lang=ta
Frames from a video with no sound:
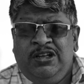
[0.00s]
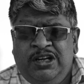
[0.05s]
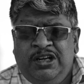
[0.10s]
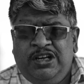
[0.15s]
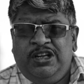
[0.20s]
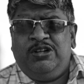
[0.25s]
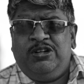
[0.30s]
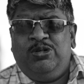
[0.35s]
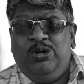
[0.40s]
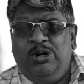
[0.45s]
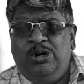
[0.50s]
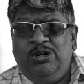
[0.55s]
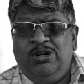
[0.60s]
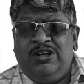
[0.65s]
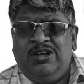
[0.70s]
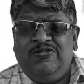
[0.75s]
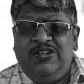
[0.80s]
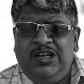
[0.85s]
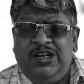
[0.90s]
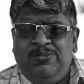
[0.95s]
இன்னைக்கு
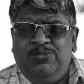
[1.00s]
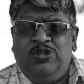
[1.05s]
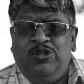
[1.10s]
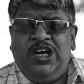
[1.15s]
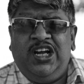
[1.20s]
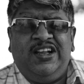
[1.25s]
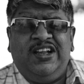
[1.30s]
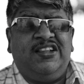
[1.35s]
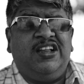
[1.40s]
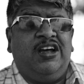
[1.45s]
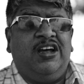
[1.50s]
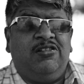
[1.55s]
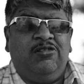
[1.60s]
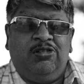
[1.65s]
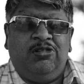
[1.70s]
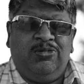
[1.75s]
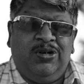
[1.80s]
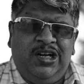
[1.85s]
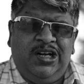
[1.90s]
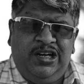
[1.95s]
கோல்டோட விலை மூவாயிரத்தி
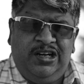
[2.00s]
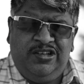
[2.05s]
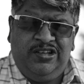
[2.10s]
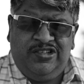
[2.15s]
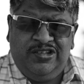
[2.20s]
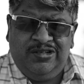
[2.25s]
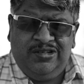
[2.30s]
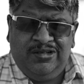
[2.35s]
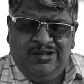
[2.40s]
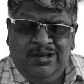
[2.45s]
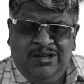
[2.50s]
அறநூறுவா ஆயிடுச்சு